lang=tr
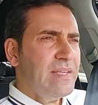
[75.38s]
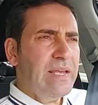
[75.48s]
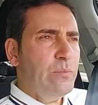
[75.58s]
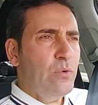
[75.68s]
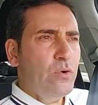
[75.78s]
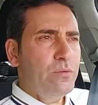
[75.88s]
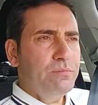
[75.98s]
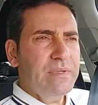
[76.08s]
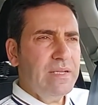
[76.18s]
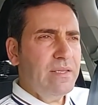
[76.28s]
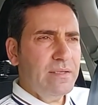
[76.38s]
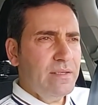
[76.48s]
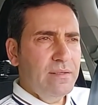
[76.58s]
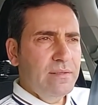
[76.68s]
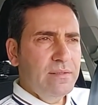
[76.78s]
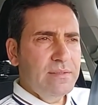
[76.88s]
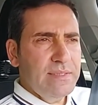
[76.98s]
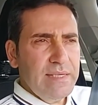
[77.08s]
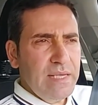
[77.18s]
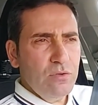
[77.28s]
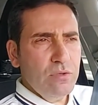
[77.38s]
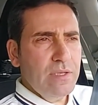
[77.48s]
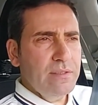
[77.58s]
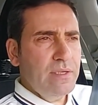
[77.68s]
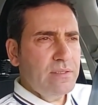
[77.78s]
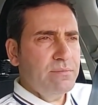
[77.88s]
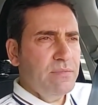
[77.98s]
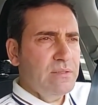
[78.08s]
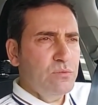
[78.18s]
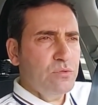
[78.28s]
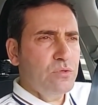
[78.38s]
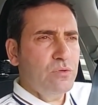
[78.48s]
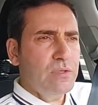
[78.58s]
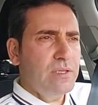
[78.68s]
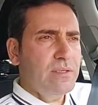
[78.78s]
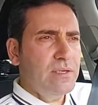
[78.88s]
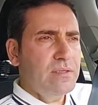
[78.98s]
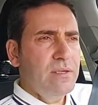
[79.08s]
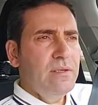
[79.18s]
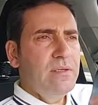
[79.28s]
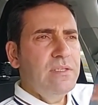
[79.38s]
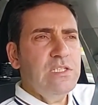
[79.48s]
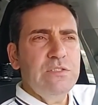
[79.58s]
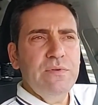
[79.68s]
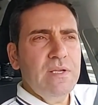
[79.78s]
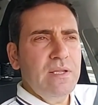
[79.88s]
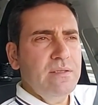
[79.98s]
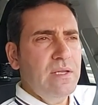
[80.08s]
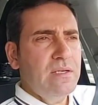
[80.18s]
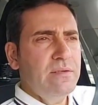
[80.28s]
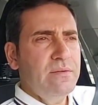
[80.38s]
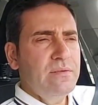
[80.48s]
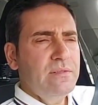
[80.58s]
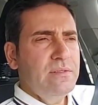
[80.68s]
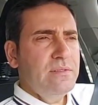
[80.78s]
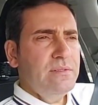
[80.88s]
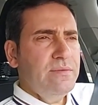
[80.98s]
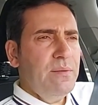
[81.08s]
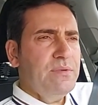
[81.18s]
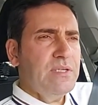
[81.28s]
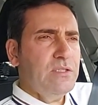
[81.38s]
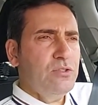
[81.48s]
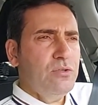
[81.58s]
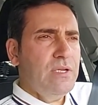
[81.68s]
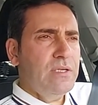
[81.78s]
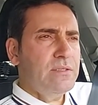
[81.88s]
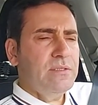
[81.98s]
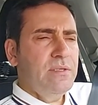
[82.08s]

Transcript: Kim o? Birileri. Zengin olanlar, malı mülkü olanlar, işverenler, fabrikatörler.